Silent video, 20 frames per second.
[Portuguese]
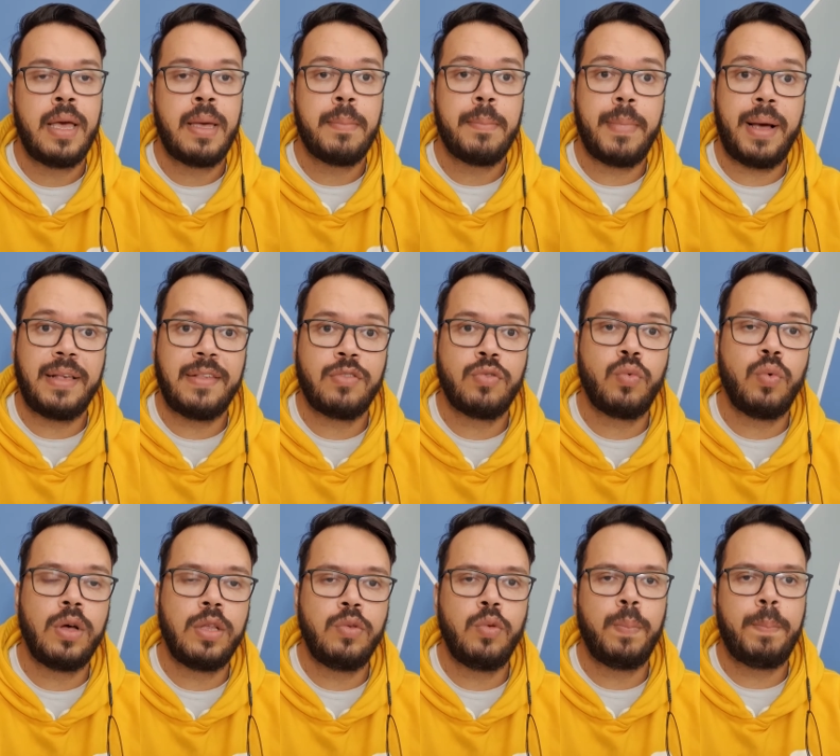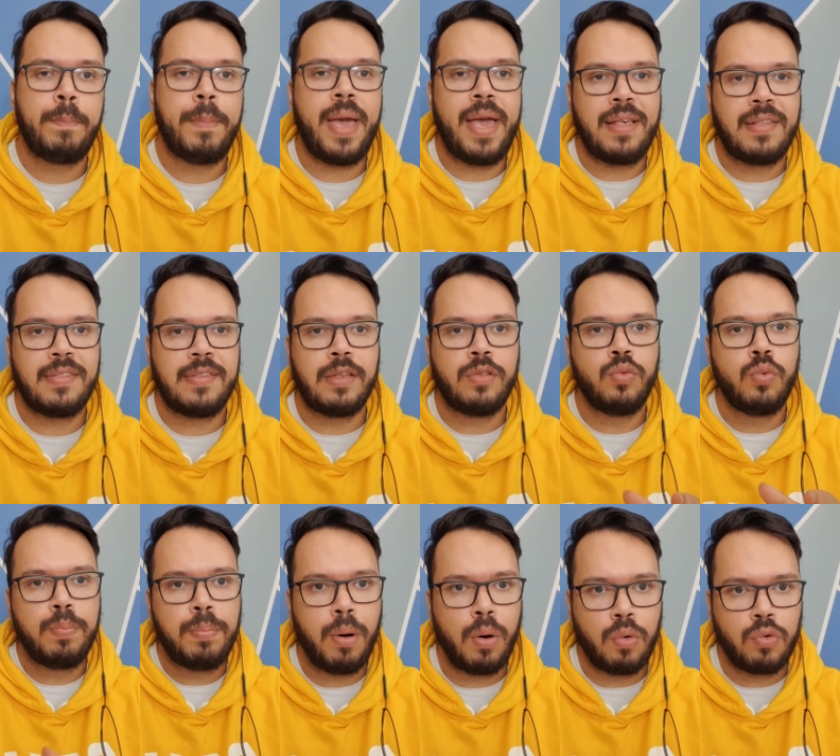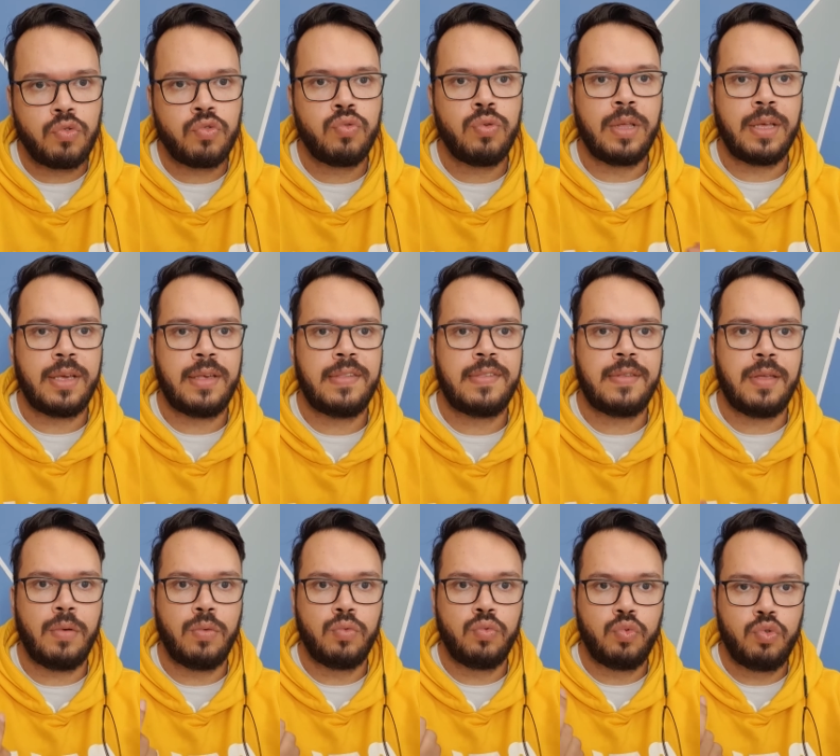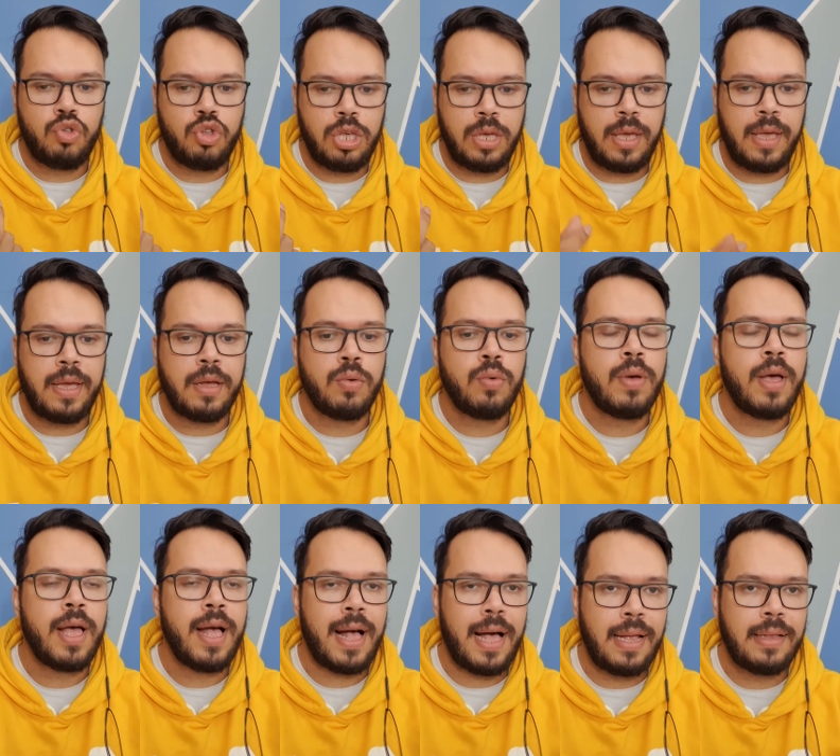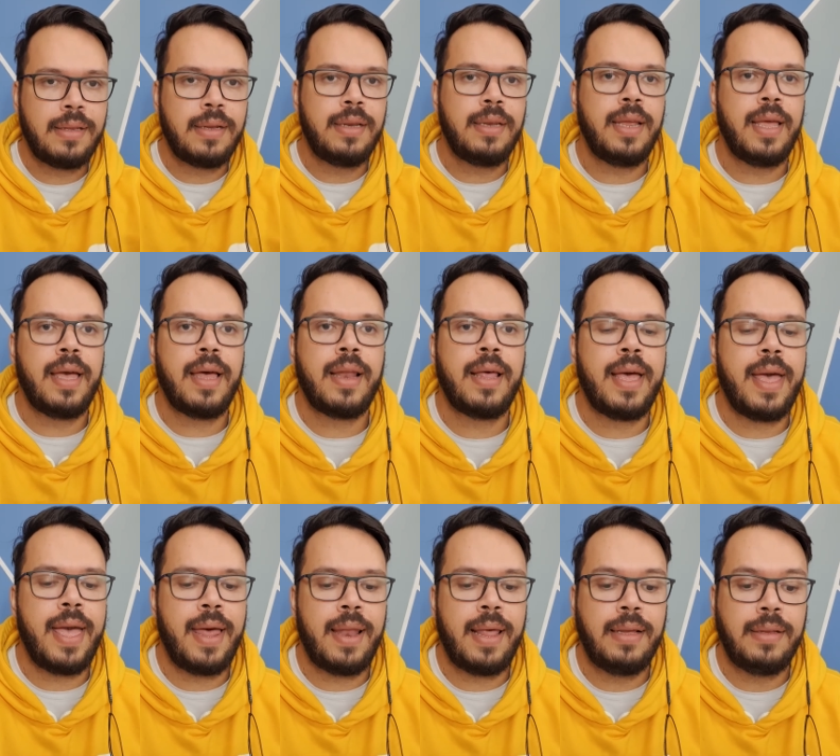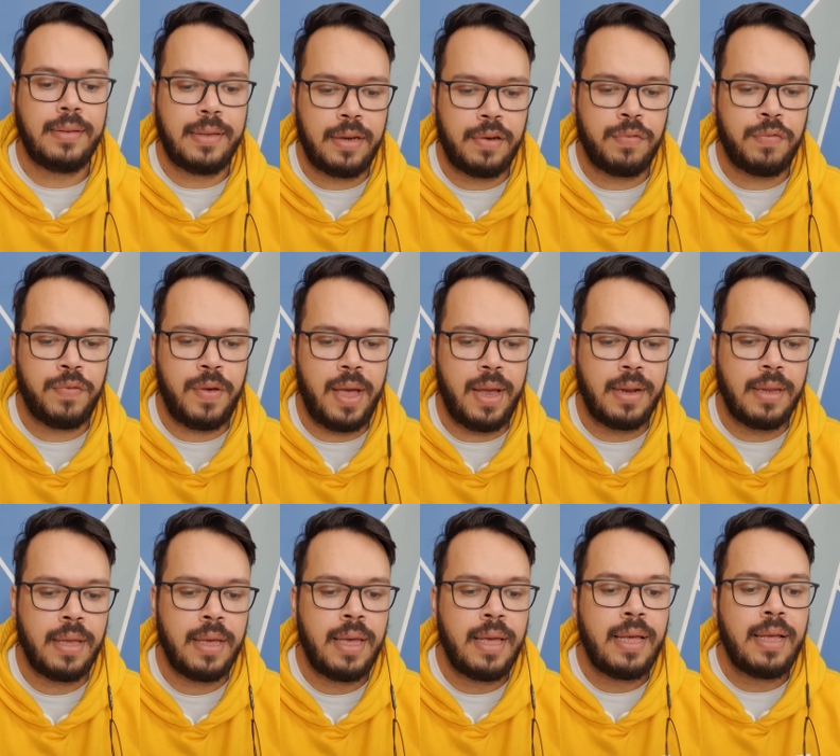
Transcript: Mas quando pesa no bolso, na questão do dinheiro, a Daniela, ela interfere.